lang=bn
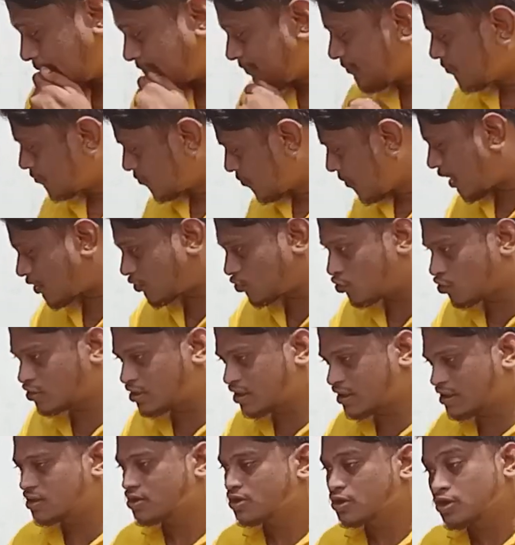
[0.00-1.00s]
হাজার টাকায় দু
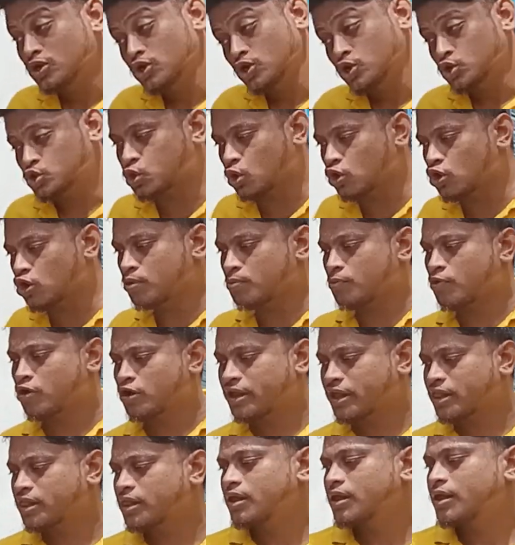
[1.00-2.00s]
হাজার ষোলোর গাড়ি ষোলোর
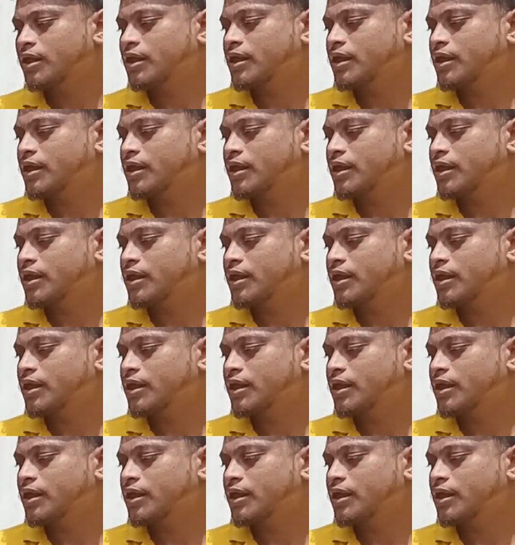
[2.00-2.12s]
মডেল